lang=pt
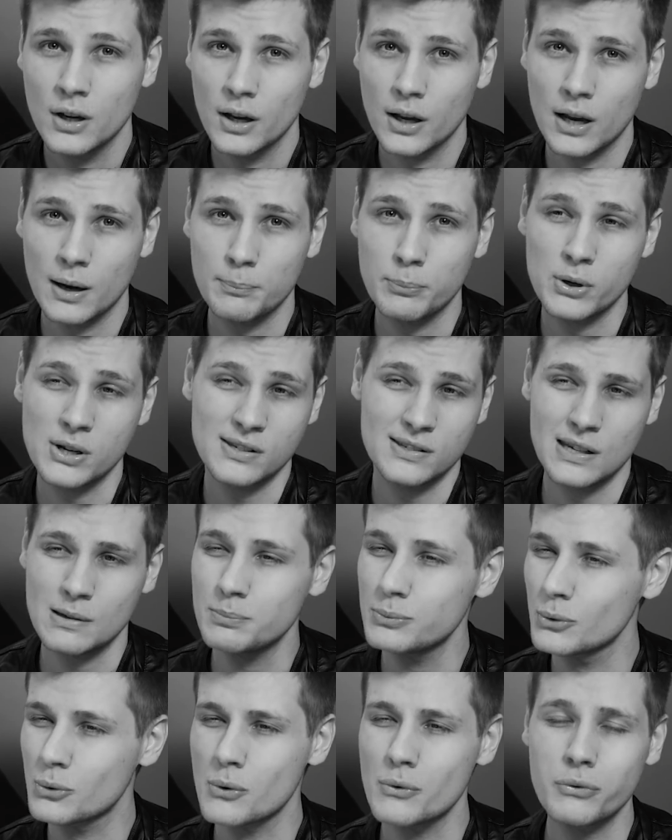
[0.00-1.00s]
uh, por
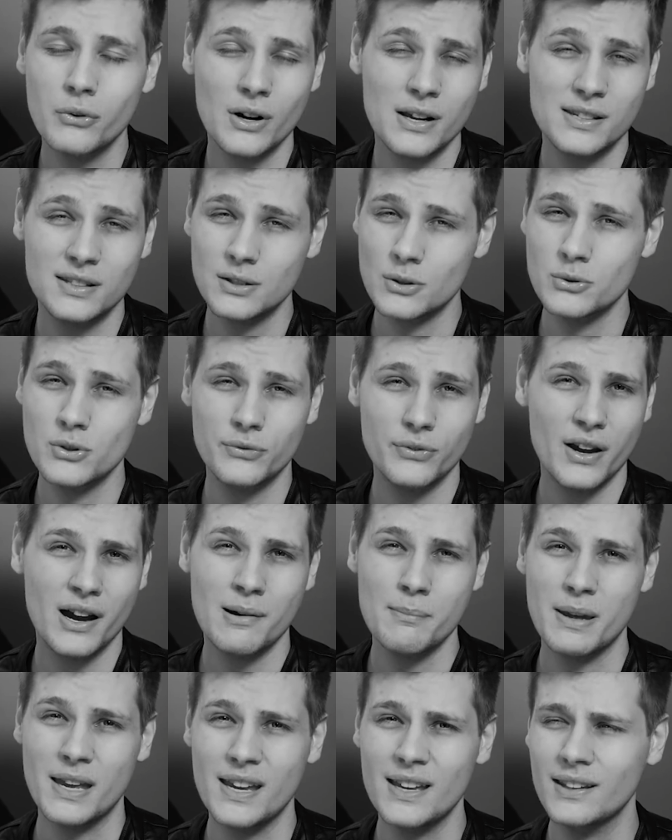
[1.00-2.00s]
exemplo, configuração de
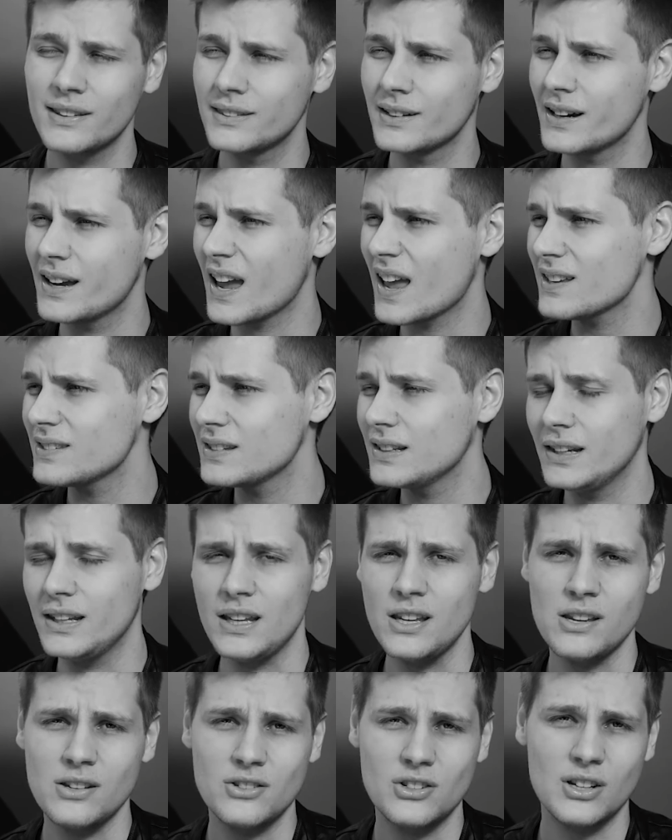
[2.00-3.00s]
ferramenta,
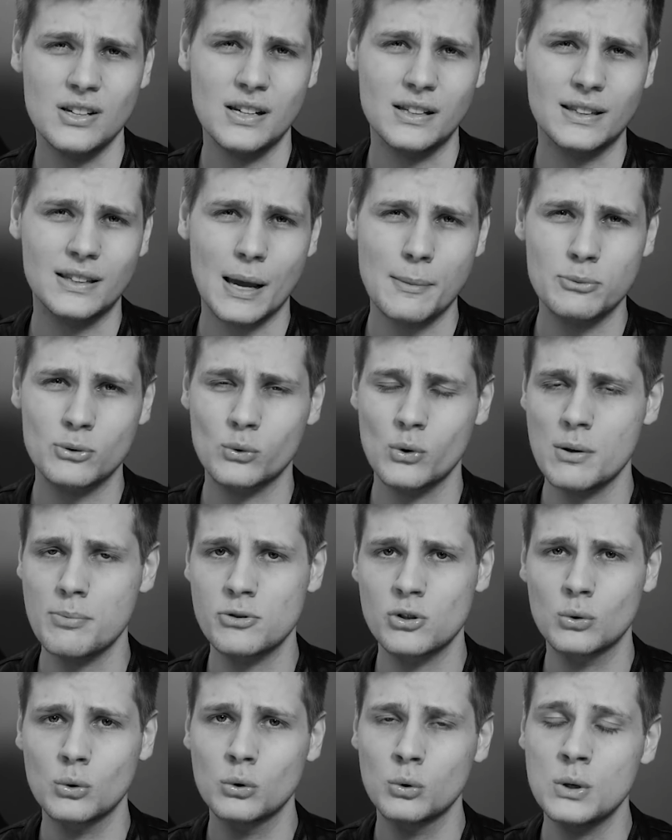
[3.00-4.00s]
S-Lint,
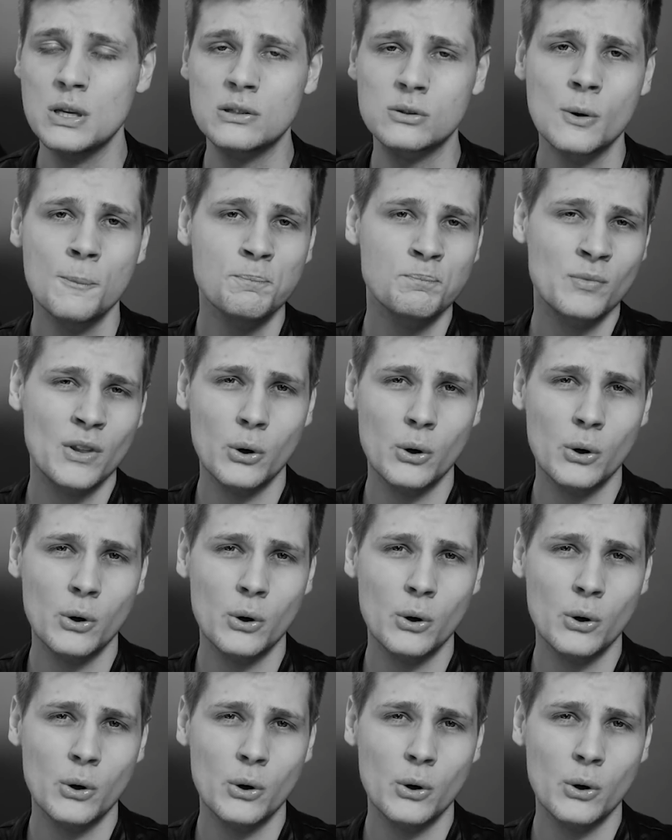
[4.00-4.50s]
TypeScript, tudo isso.